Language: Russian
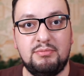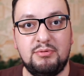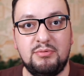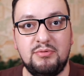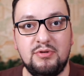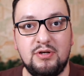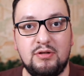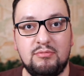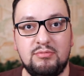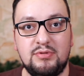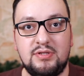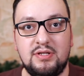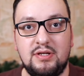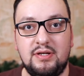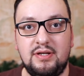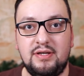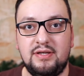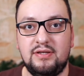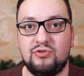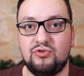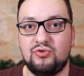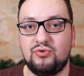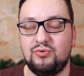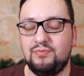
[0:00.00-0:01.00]
Я поменял
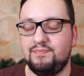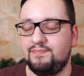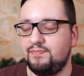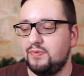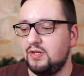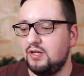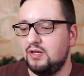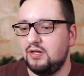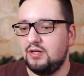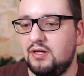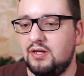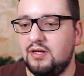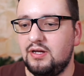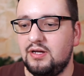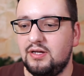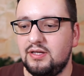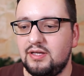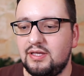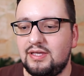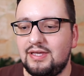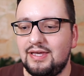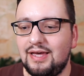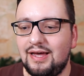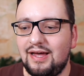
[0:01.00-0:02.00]
батареечку. А,
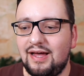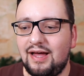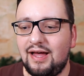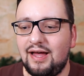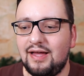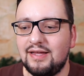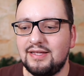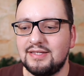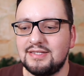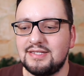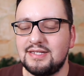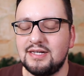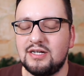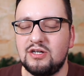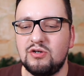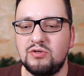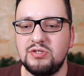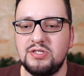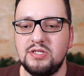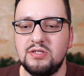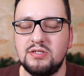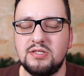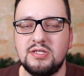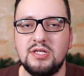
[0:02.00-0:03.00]
я
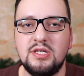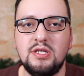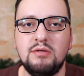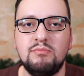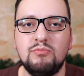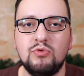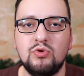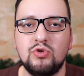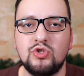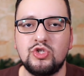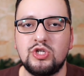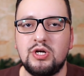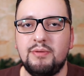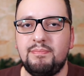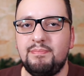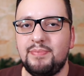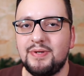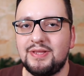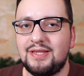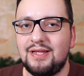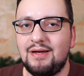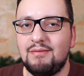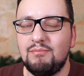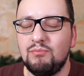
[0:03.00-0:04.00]
загрузился немножко,
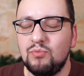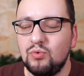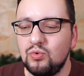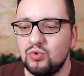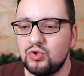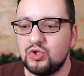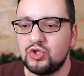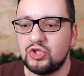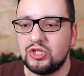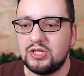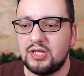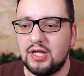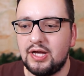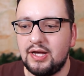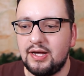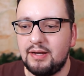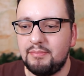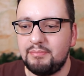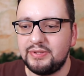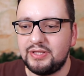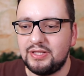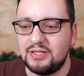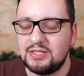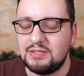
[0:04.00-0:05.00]
потому
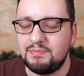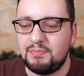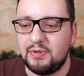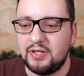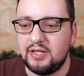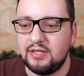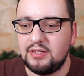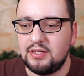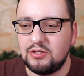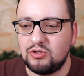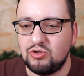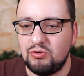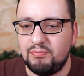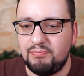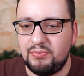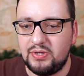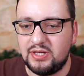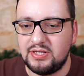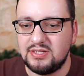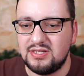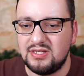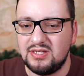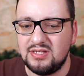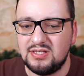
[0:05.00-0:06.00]
что пытался понять, о чем
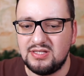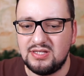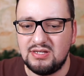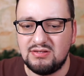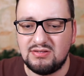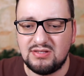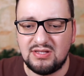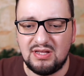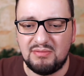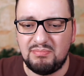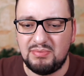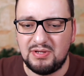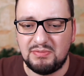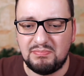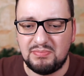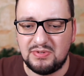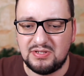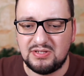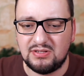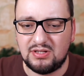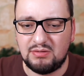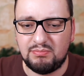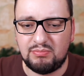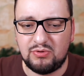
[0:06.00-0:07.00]
песня. Естественно, опять
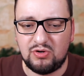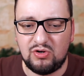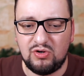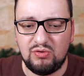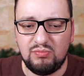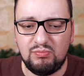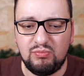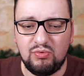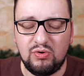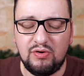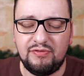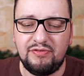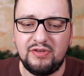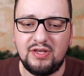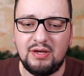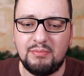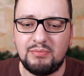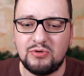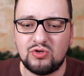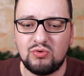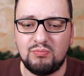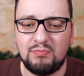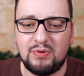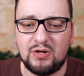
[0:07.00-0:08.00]
песенка про любовь. Я
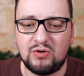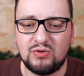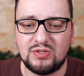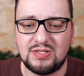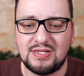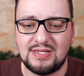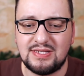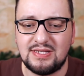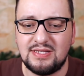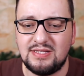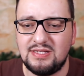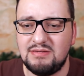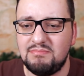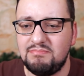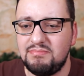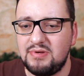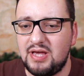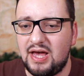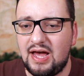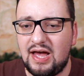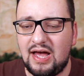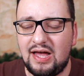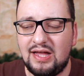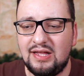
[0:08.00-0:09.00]
пришел бороться за
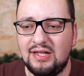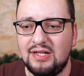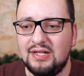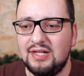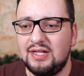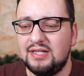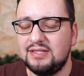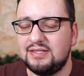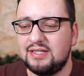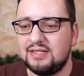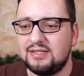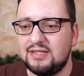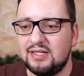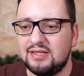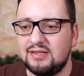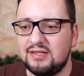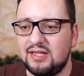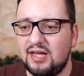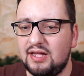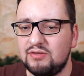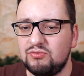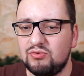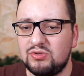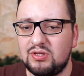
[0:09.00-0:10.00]
тебя.
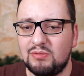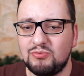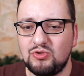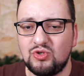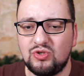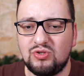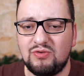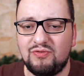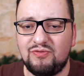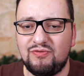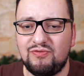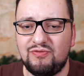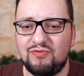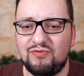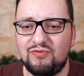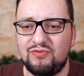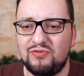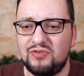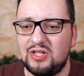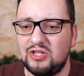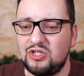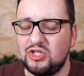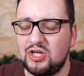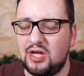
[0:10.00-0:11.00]
Та-та-та. Но ну, там что-то
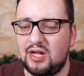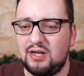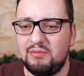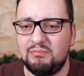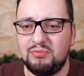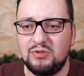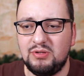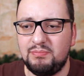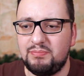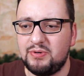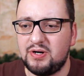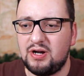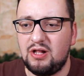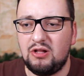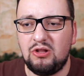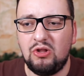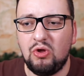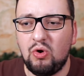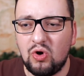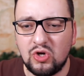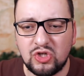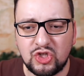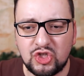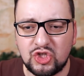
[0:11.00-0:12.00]
в начале было про
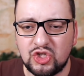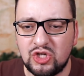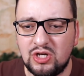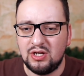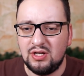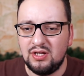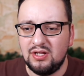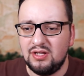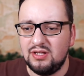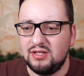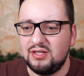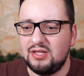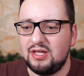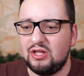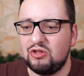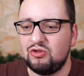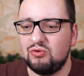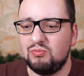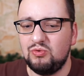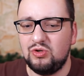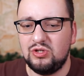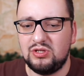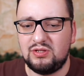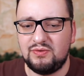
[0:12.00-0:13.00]
ложь. Я
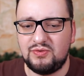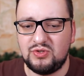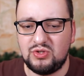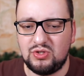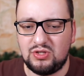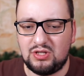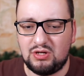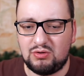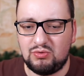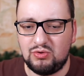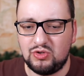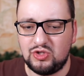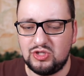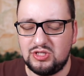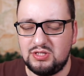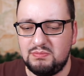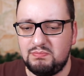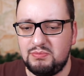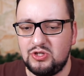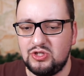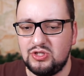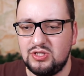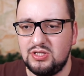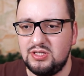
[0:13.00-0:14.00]
думаю, это все такой же
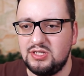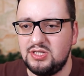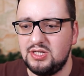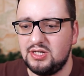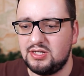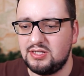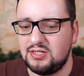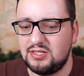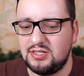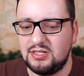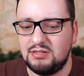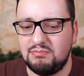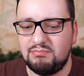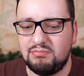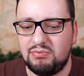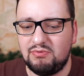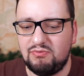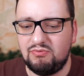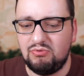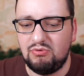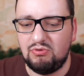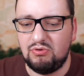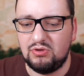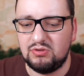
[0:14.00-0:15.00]
типичный текст. Типа,
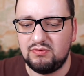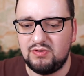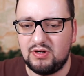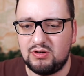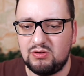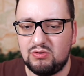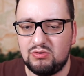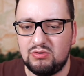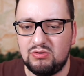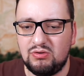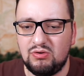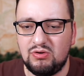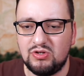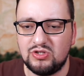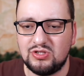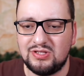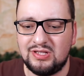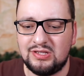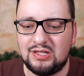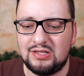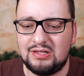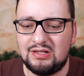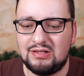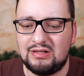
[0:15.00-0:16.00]
вот, вокруг ложь.
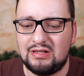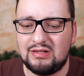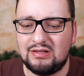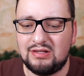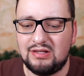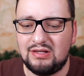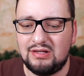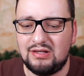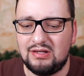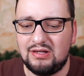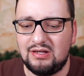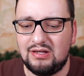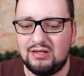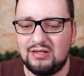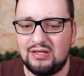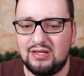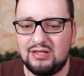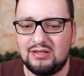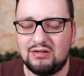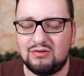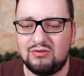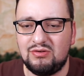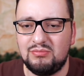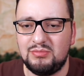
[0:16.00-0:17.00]
Та-та-та-та.
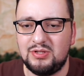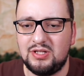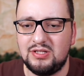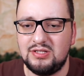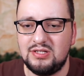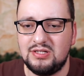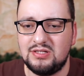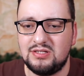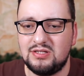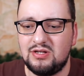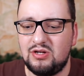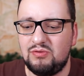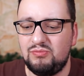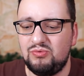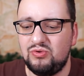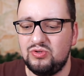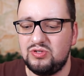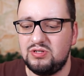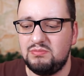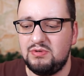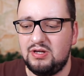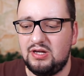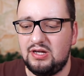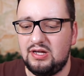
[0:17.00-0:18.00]
Я такой молодец. Я люблю
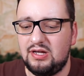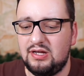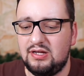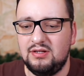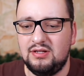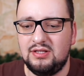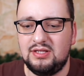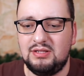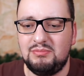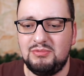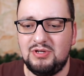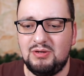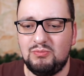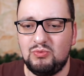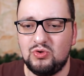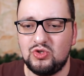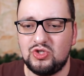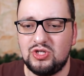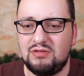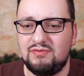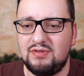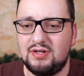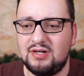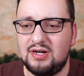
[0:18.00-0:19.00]
тебя. Ты меня
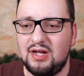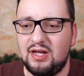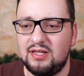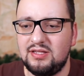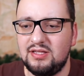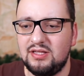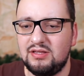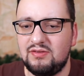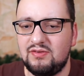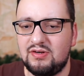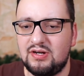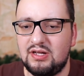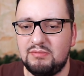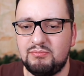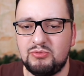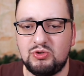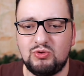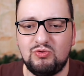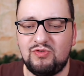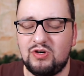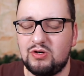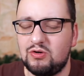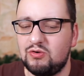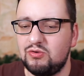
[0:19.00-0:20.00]
можешь отвергать, не отвергать.
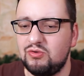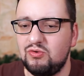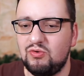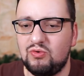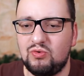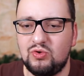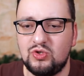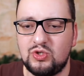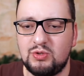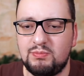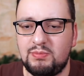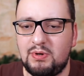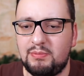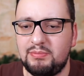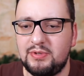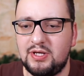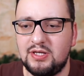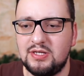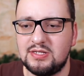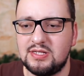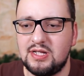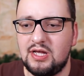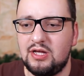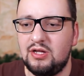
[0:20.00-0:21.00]
Почему вокруг него куча баб,
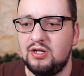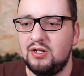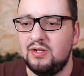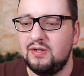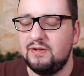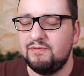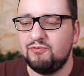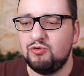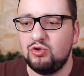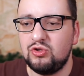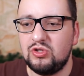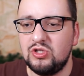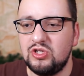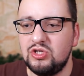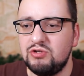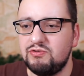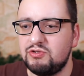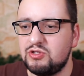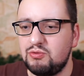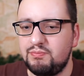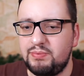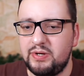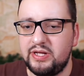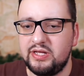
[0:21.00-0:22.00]
я не знаю. Но это не
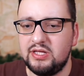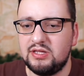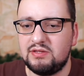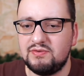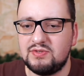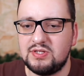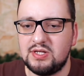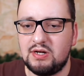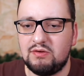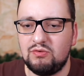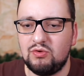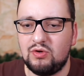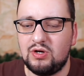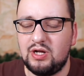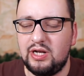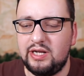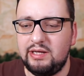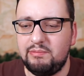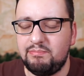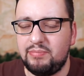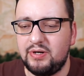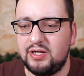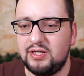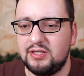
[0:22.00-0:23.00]
выступление, это все равно
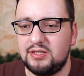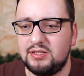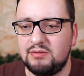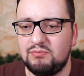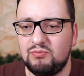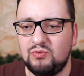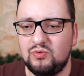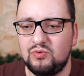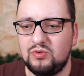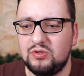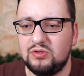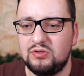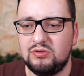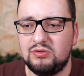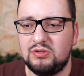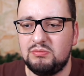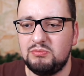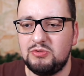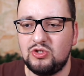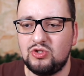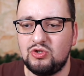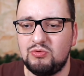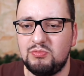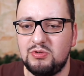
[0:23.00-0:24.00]
клип, поэтому она
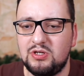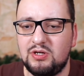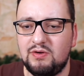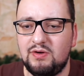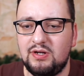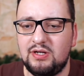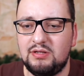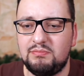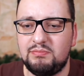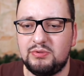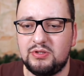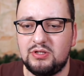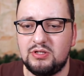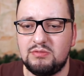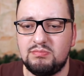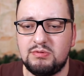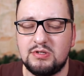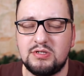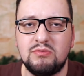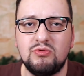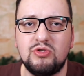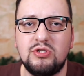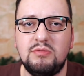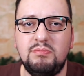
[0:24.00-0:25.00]
нам ничем не говорит. Пытаюсь
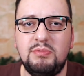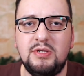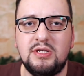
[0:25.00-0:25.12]
послушать